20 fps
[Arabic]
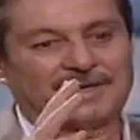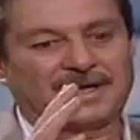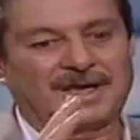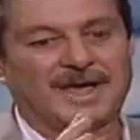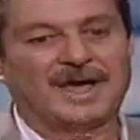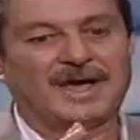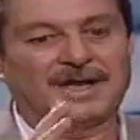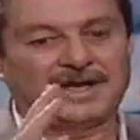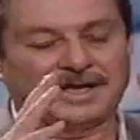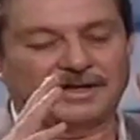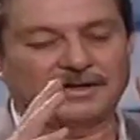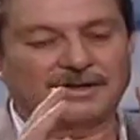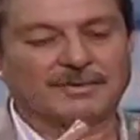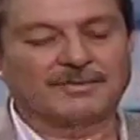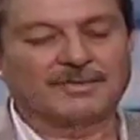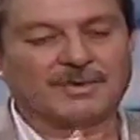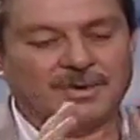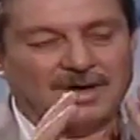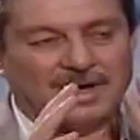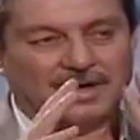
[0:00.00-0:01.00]
كان
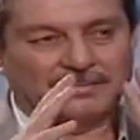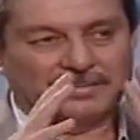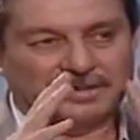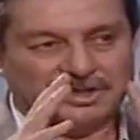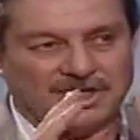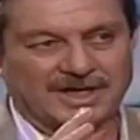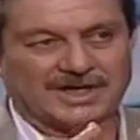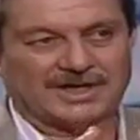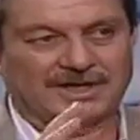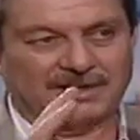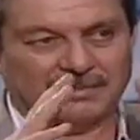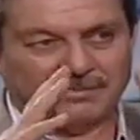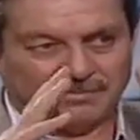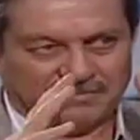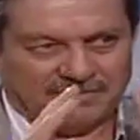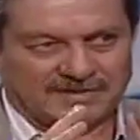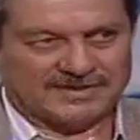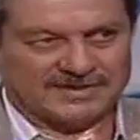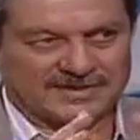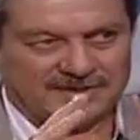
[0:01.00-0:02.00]
دورها بشكل
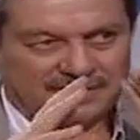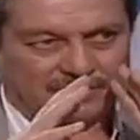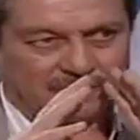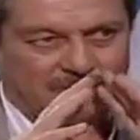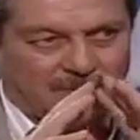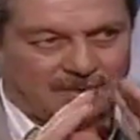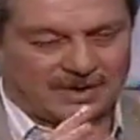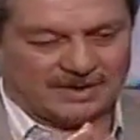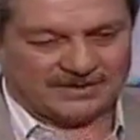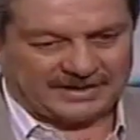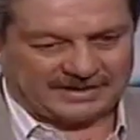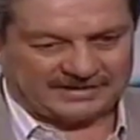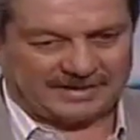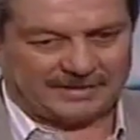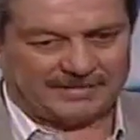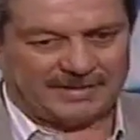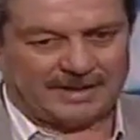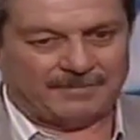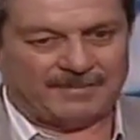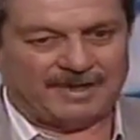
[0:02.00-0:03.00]
مفصل وواضح
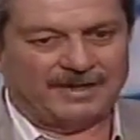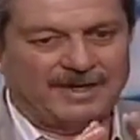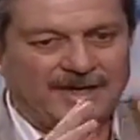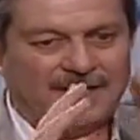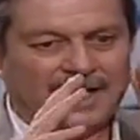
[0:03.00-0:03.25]
تماما